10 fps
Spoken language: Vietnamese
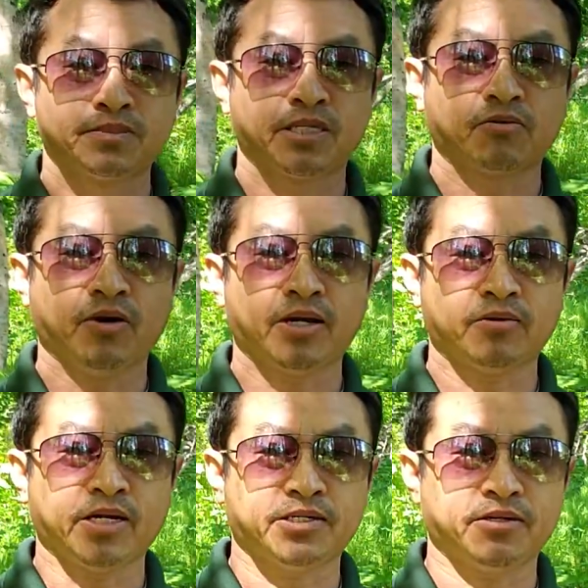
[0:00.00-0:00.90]
giờ cô hai đồ
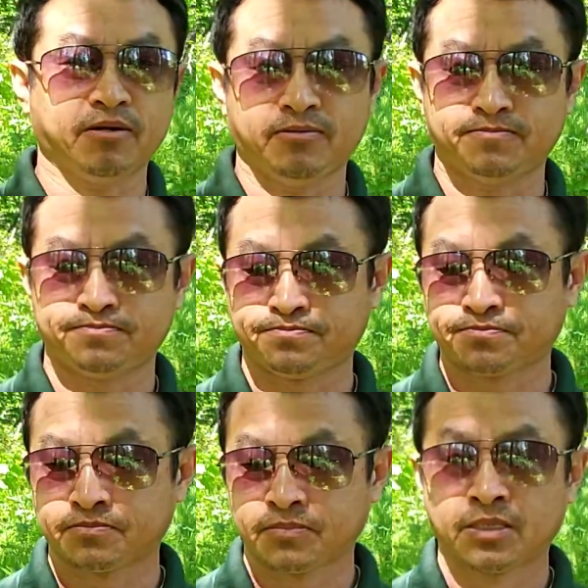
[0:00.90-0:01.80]
này cho đời
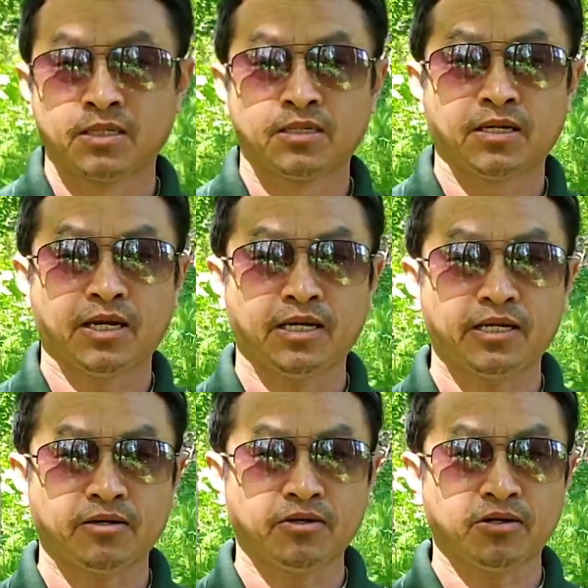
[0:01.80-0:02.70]
ấy này
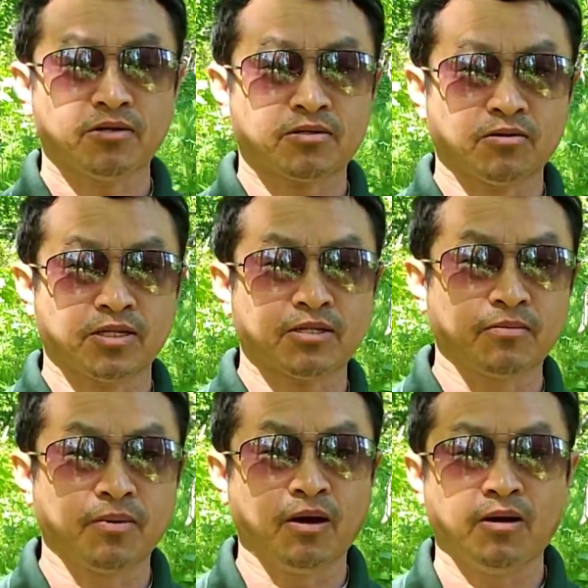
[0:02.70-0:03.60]
cho nhau trâu tới
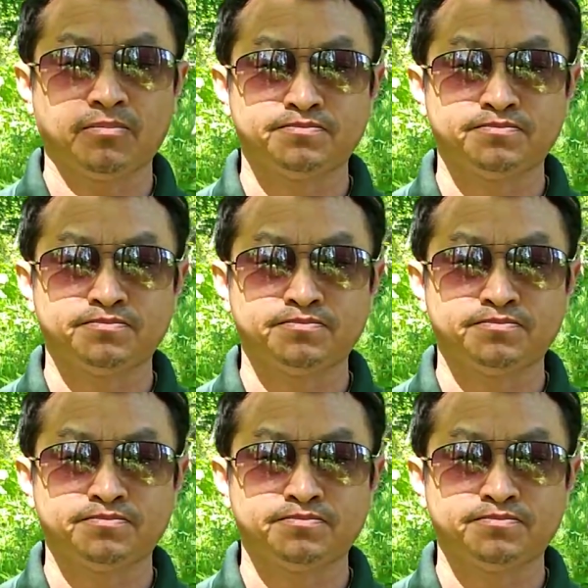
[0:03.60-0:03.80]
chấm lò